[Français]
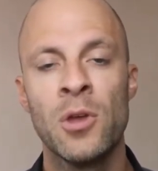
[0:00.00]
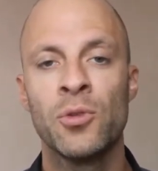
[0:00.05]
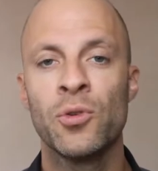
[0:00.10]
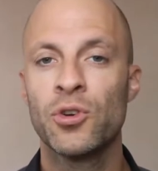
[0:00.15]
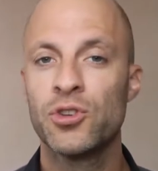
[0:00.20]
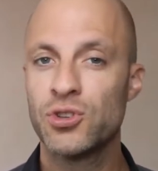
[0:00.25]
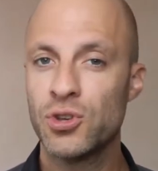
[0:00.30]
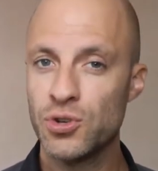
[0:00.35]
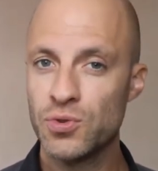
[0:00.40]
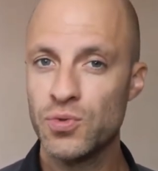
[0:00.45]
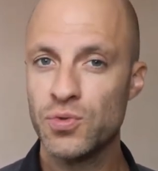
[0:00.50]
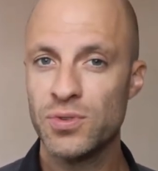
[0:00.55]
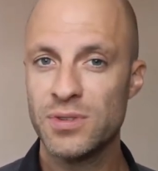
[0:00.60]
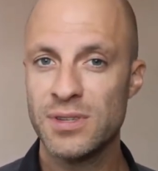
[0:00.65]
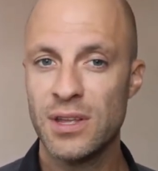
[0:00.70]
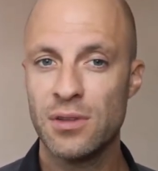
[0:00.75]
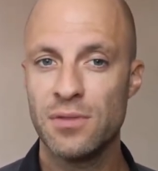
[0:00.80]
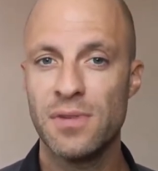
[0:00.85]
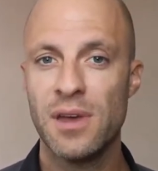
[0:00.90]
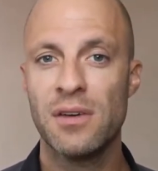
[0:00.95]
Donc ce que je vous
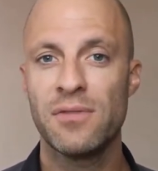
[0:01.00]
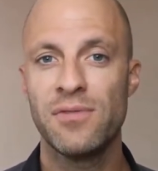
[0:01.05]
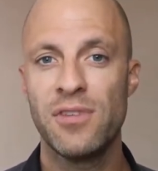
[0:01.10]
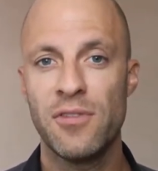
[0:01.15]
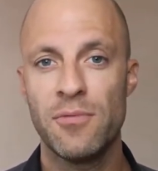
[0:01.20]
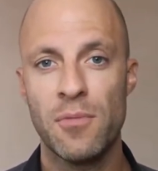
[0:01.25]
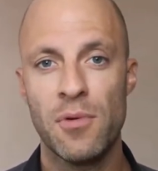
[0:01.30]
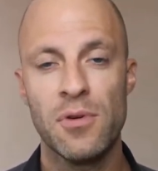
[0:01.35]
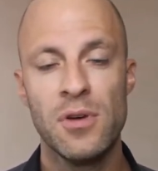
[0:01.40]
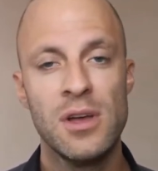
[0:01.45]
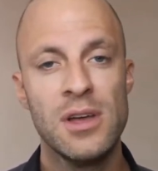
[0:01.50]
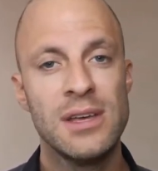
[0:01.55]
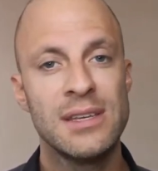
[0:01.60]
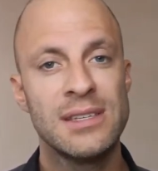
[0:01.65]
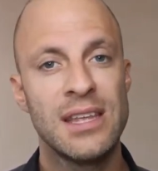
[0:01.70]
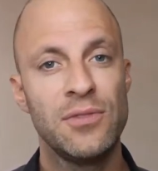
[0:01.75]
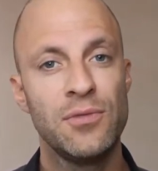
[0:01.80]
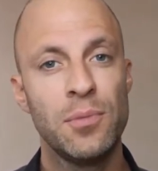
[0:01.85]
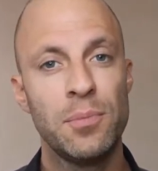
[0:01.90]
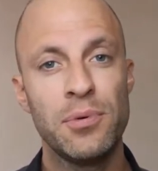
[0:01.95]
conseille de faire vivement,
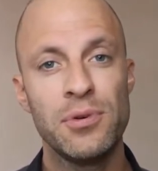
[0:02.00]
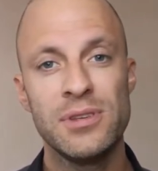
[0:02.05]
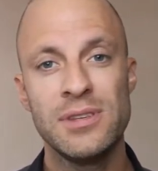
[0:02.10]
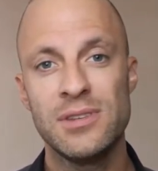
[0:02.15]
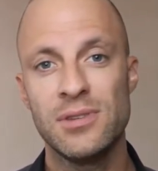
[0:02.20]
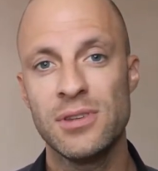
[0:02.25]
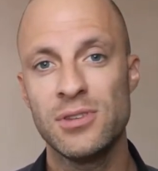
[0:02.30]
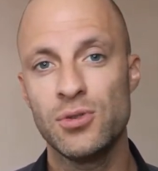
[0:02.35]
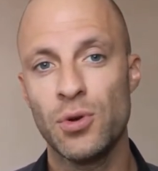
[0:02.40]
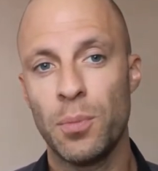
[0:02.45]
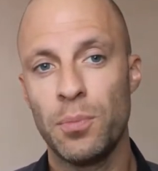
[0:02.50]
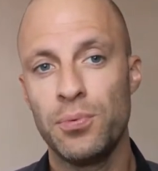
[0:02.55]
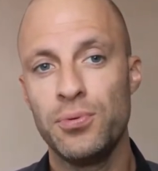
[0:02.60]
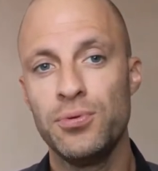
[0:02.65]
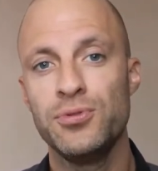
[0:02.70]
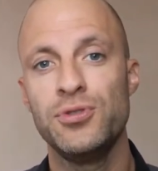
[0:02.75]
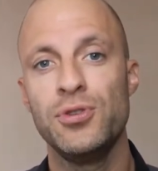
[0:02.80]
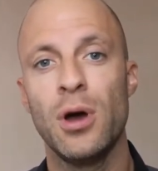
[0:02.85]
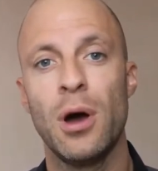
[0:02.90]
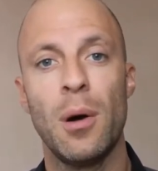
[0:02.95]
c'est de vous positionner sur
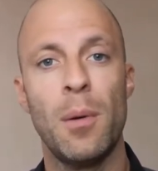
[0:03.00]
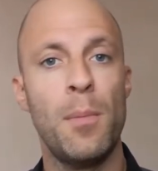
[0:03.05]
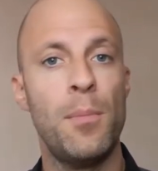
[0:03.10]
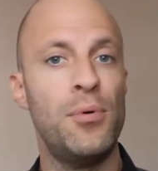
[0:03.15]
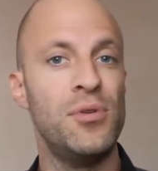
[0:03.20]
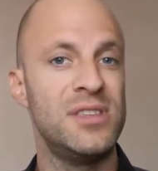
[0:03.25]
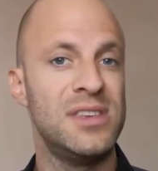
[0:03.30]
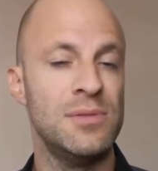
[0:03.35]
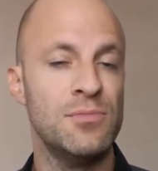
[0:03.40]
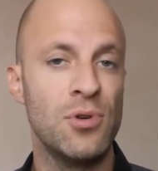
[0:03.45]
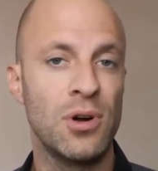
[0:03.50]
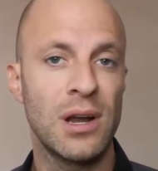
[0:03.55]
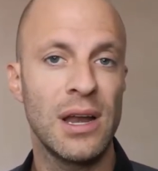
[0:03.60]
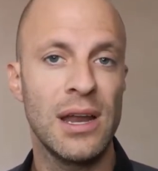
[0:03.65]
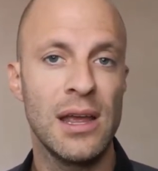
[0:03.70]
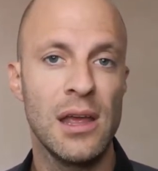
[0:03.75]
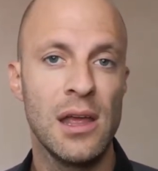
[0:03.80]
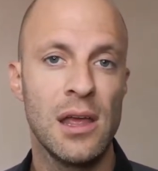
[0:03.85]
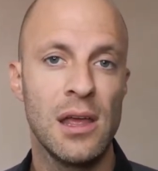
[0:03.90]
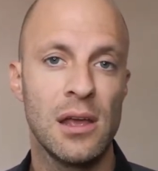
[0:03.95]
plusieurs petits
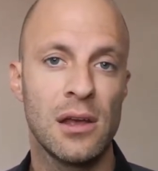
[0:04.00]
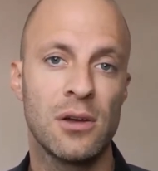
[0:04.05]
mots-clés.